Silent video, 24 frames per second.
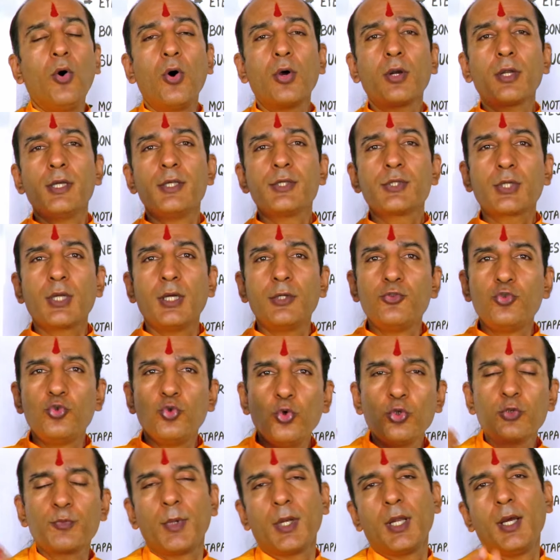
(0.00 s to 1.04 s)
और इसका
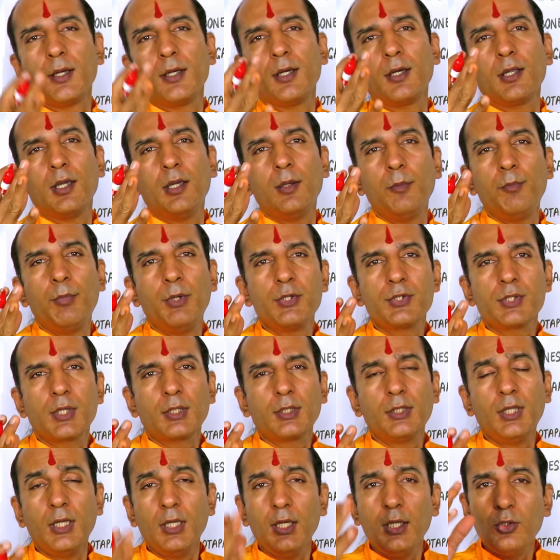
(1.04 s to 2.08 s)
जूस बना करके भी पी
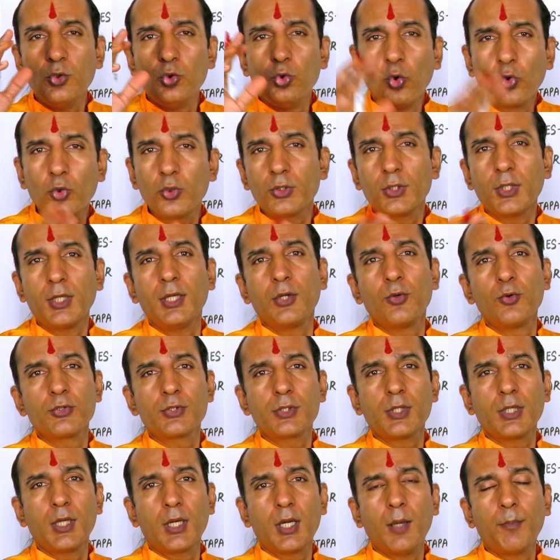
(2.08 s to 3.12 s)
सकते हैं इन दोनों तरीकों
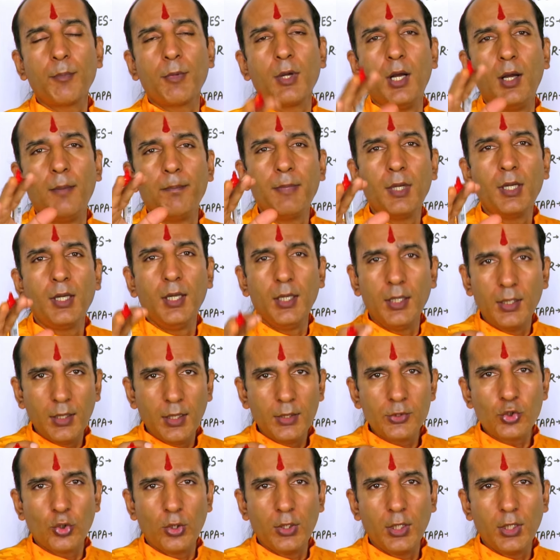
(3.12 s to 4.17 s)
से अगर आप काम में
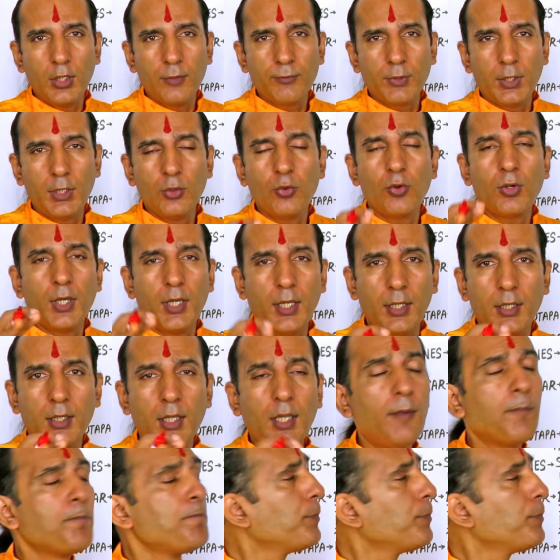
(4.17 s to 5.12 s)
लेंगे चौले की फली को खाएंगे